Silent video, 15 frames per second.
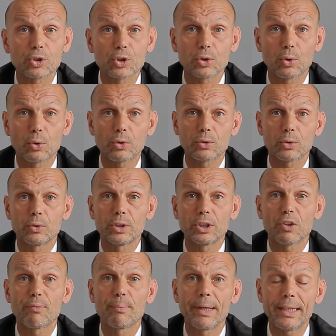ausgedruckt
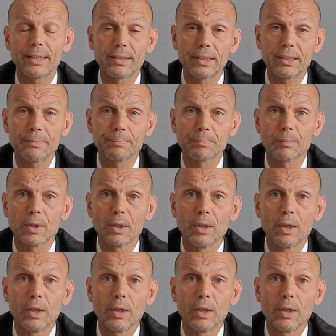und nicht auf dem Handy.